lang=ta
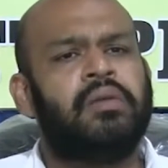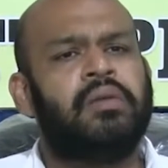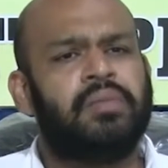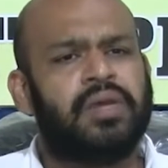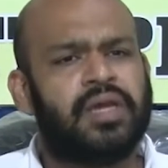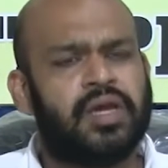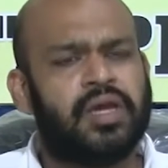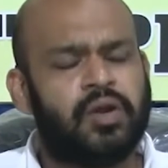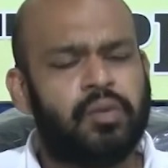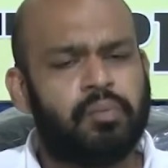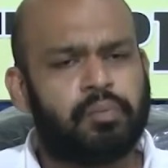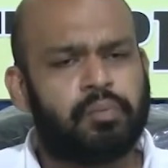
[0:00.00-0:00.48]

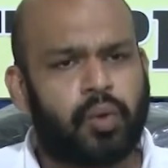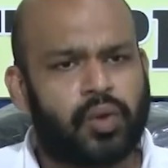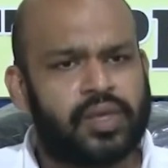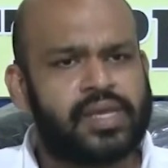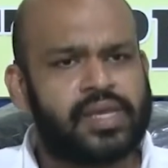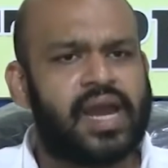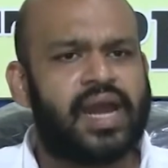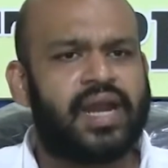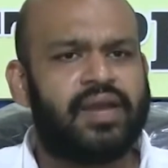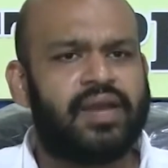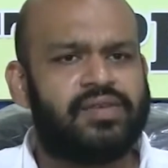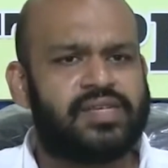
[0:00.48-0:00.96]
மிகவும்
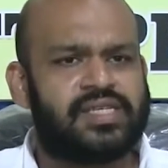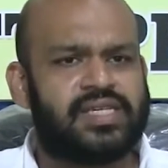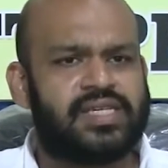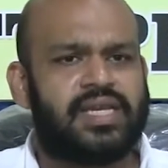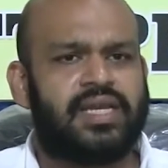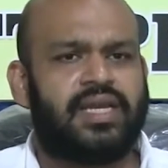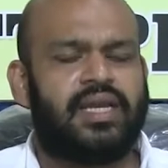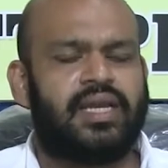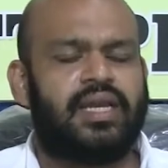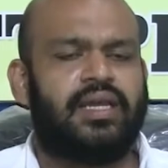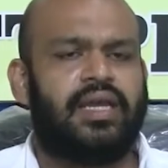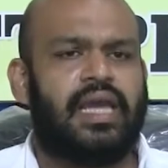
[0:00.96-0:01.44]
பொய்யான
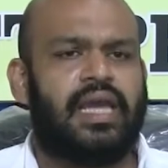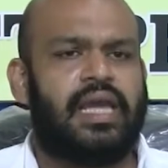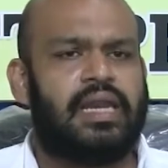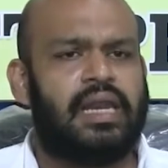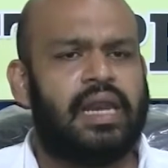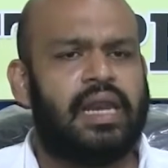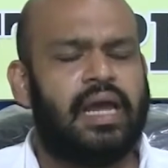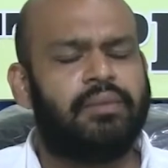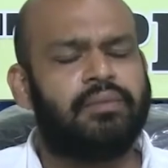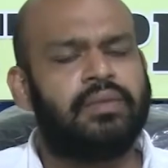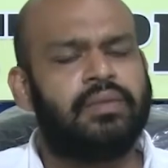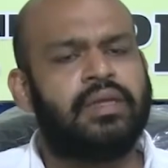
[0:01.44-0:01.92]
விஷயங்களே
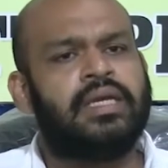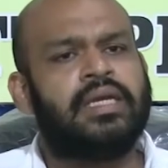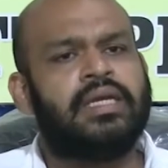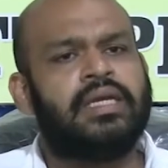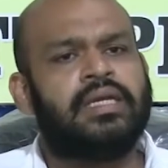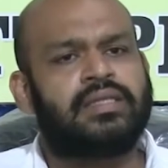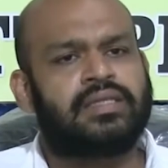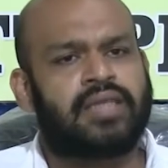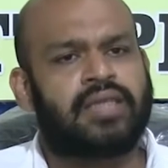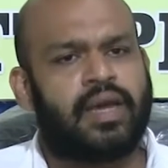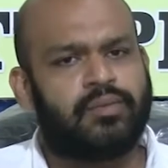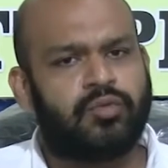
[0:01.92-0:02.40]
எல்லாம்
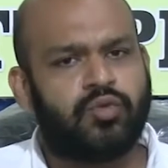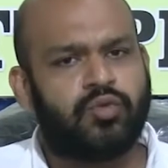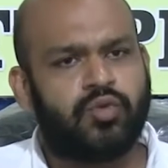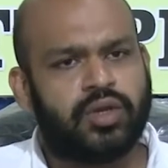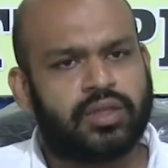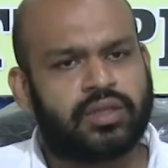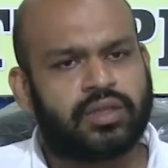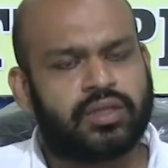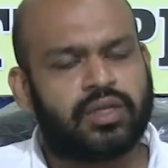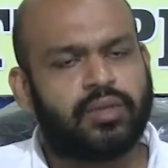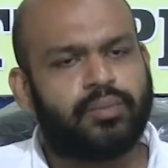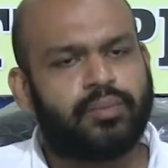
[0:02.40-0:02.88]

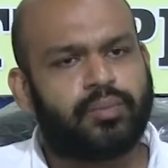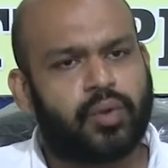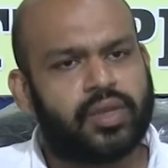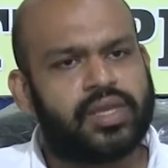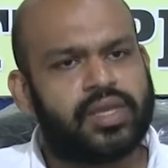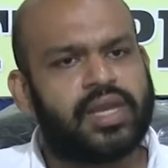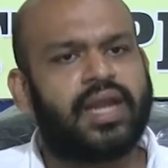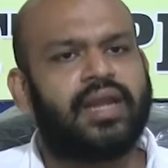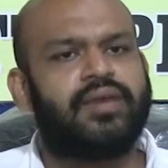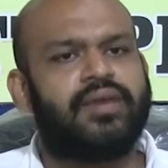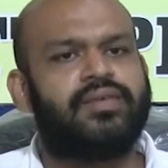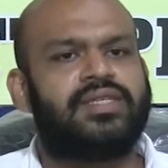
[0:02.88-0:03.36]
சமூகத்துக்கு
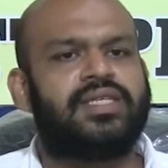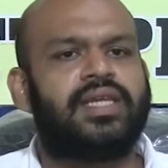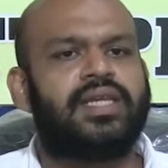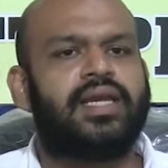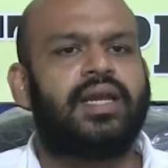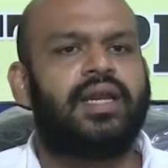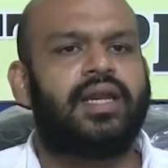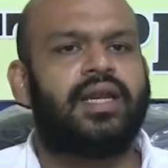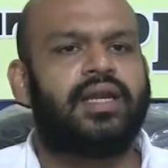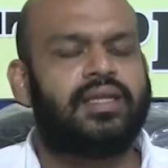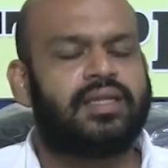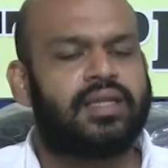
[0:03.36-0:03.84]
பொய்யான
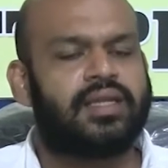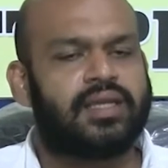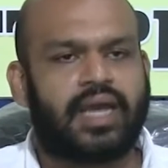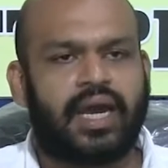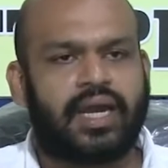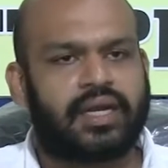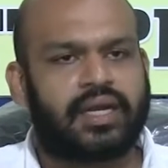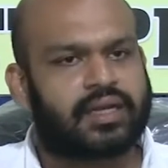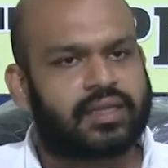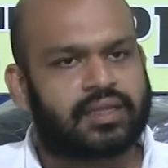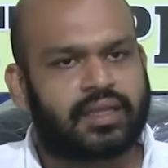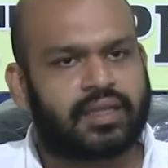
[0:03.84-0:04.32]
விஷயங்களை எடுத்து
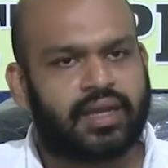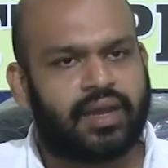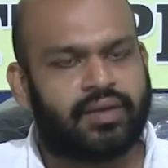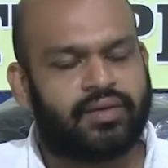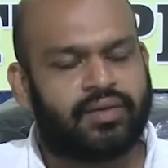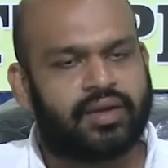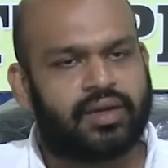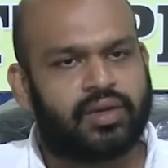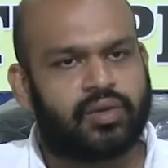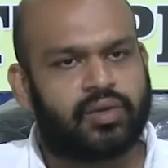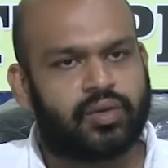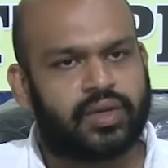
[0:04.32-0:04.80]
காட்டுறது தான்
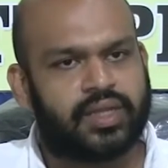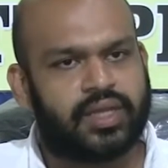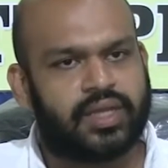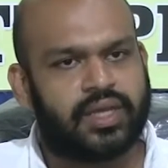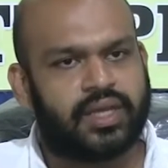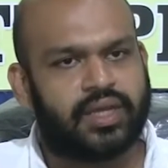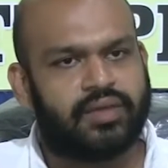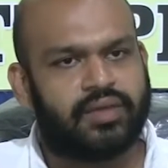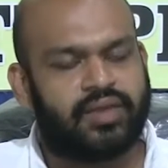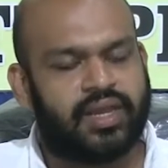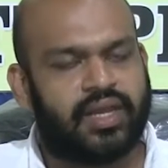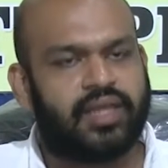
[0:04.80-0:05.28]

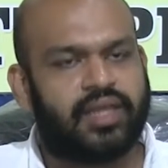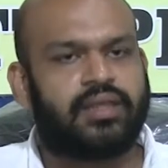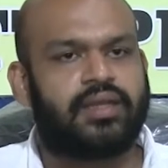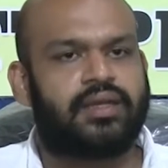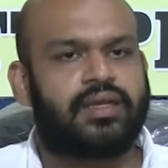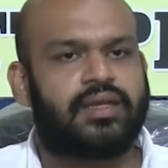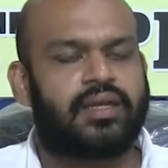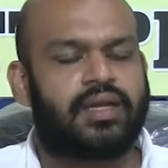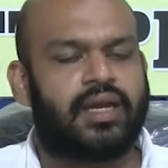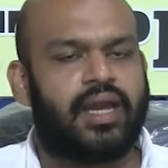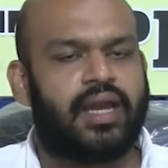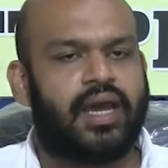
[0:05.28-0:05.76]
அவங்களுடைய வேலை
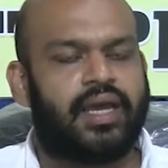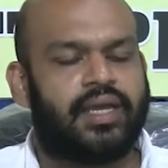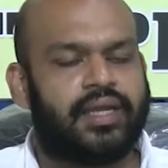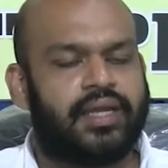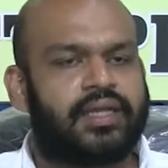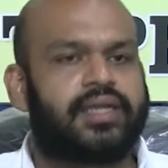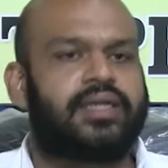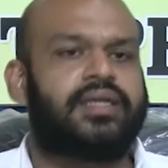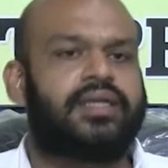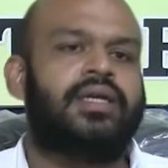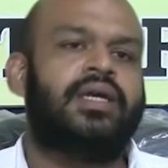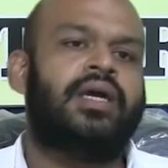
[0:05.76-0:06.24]
திட்டங்களாக
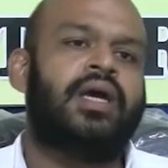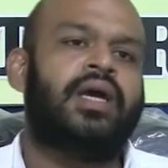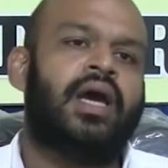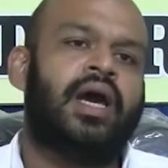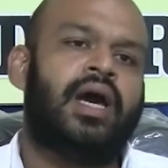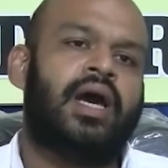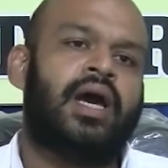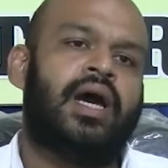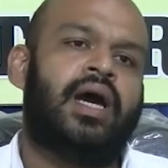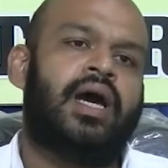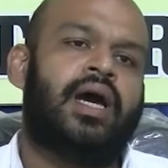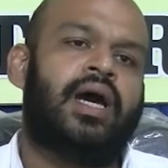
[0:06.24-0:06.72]

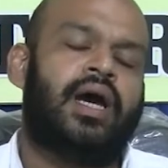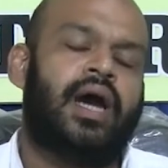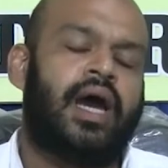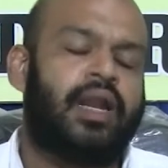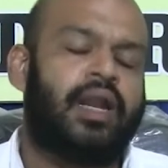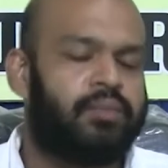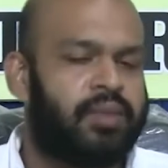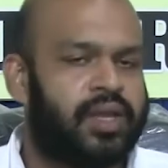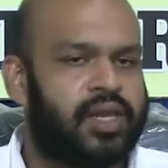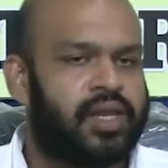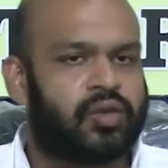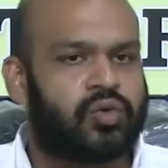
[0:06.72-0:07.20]
இருக்குது
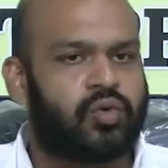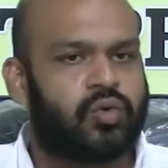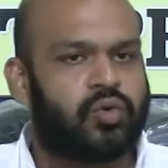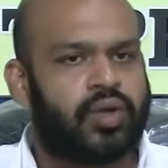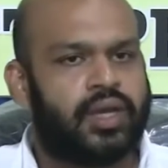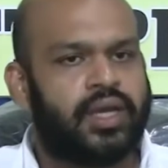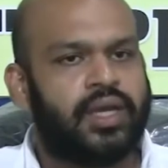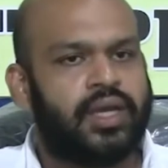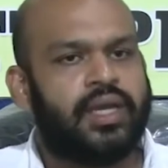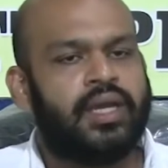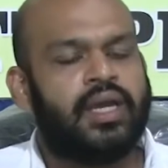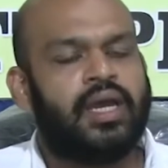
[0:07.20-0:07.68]
அண்மையில்
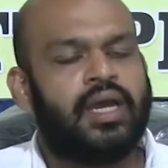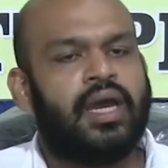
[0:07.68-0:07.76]
கூட